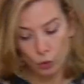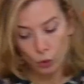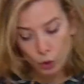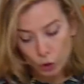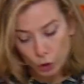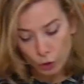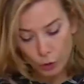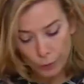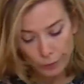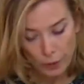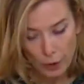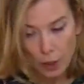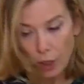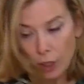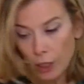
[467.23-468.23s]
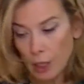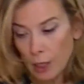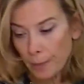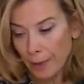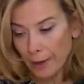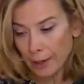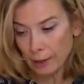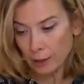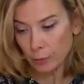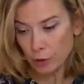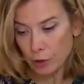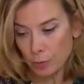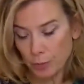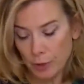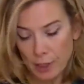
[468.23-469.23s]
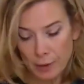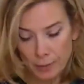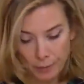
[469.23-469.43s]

крошку, и поэтому теперь